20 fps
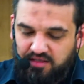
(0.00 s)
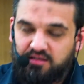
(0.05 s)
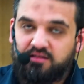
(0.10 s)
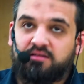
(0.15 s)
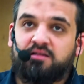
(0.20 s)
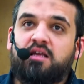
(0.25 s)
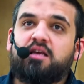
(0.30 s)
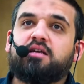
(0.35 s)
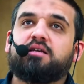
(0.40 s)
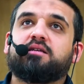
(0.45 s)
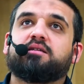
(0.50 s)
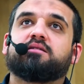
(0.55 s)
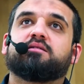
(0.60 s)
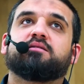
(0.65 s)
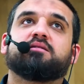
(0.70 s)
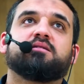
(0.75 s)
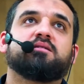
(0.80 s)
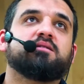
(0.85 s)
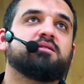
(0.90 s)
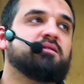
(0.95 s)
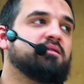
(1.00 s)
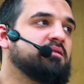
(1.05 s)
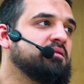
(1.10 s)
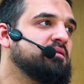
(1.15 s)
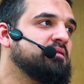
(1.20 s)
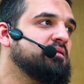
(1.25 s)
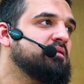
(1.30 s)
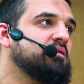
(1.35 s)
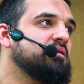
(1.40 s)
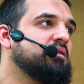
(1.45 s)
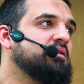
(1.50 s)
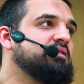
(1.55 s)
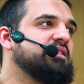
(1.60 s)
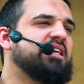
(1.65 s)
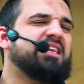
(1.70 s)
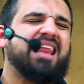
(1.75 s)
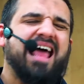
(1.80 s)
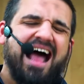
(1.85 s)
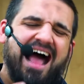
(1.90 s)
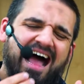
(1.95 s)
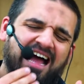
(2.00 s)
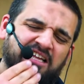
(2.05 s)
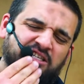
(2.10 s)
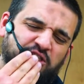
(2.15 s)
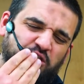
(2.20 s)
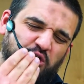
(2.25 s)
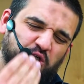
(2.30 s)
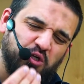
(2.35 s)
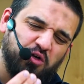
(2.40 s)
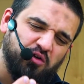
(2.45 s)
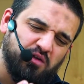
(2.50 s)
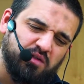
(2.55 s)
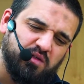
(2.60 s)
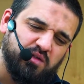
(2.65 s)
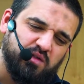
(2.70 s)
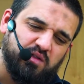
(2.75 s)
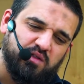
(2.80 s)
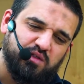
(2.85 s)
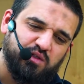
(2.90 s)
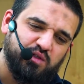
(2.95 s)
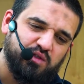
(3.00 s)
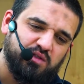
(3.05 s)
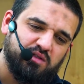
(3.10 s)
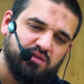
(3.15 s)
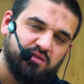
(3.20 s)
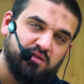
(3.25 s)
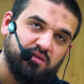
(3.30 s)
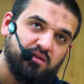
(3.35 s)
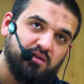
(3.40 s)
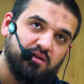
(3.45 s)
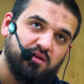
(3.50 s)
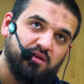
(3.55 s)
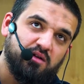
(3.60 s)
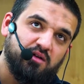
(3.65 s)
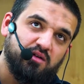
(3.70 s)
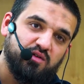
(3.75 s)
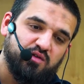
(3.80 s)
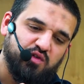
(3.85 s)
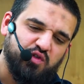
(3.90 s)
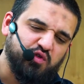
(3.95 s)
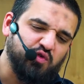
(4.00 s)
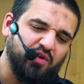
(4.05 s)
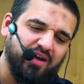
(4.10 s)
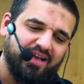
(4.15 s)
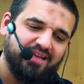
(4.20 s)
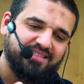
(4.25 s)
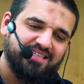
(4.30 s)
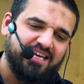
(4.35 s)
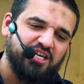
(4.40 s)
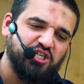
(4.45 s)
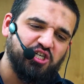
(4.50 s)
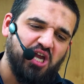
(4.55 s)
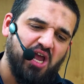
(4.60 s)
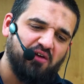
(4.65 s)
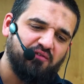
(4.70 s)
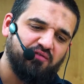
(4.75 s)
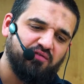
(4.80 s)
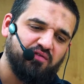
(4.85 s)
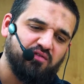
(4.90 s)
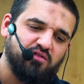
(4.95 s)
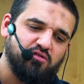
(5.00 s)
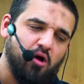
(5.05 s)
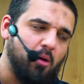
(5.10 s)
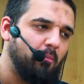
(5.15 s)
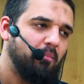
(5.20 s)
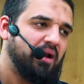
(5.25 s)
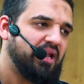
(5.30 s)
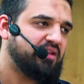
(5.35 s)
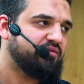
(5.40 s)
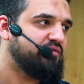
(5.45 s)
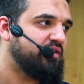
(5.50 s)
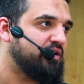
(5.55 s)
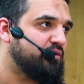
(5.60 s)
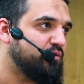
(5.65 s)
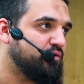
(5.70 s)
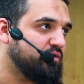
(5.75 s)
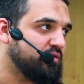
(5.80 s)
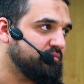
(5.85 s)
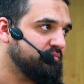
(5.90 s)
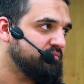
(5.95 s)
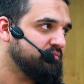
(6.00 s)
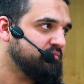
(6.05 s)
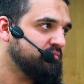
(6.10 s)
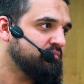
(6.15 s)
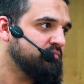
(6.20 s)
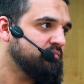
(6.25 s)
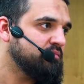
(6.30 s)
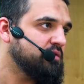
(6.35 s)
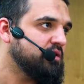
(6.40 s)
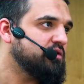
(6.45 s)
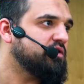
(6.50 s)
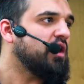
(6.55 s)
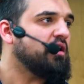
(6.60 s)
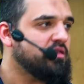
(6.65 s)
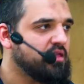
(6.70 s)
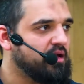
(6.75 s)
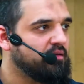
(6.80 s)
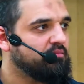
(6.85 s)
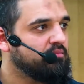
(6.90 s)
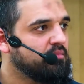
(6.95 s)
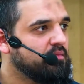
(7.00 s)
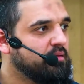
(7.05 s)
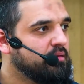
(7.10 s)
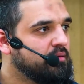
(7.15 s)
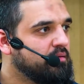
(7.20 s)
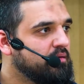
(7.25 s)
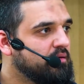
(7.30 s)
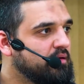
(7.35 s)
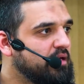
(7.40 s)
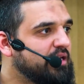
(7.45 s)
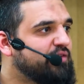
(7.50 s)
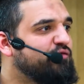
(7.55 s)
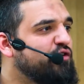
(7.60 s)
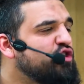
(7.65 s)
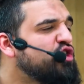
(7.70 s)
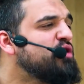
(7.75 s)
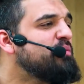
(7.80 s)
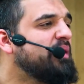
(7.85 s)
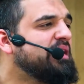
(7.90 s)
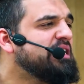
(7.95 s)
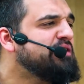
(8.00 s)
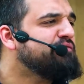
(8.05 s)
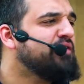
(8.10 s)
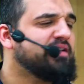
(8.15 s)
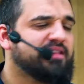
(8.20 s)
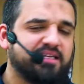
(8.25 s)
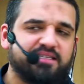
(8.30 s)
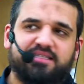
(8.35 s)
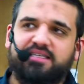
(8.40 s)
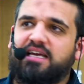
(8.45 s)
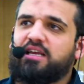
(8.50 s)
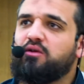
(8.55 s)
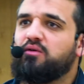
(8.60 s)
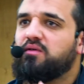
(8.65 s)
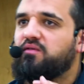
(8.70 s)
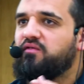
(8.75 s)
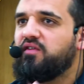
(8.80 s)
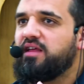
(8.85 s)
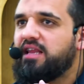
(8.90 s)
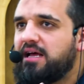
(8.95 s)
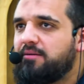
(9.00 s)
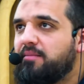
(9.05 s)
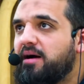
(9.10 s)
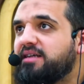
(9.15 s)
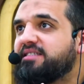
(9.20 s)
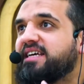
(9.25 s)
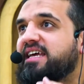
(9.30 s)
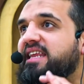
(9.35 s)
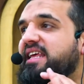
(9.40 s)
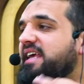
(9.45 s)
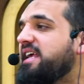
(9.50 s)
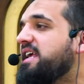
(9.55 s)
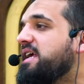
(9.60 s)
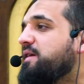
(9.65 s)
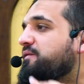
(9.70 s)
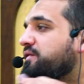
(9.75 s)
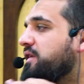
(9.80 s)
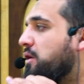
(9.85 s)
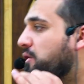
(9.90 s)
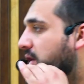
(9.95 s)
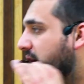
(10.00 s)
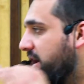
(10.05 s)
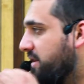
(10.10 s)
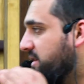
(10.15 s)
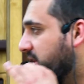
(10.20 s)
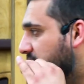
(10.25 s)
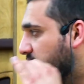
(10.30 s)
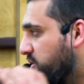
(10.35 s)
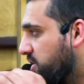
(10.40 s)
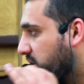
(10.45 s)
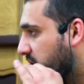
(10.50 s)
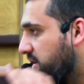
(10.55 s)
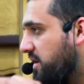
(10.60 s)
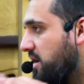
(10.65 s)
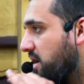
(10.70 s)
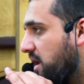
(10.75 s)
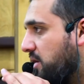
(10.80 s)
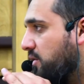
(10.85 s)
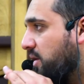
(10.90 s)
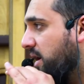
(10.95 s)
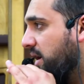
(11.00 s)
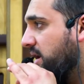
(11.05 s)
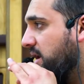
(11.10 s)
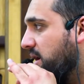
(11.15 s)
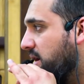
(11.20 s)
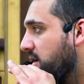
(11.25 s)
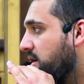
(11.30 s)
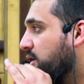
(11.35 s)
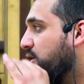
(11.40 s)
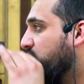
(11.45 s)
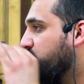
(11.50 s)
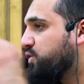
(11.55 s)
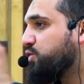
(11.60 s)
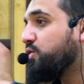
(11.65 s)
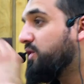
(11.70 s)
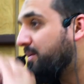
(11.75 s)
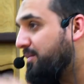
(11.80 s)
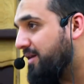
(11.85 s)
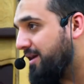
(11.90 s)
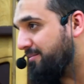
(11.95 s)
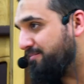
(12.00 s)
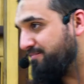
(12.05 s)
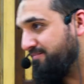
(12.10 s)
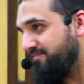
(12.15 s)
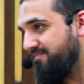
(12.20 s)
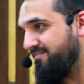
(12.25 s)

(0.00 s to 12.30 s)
nicht den Anschluss zur Gesellschaft komplett verloren, sondern es wird überliefert, dass hin und wieder mal seine Ehefrau Khadija radiallahu anha zu ihm kam,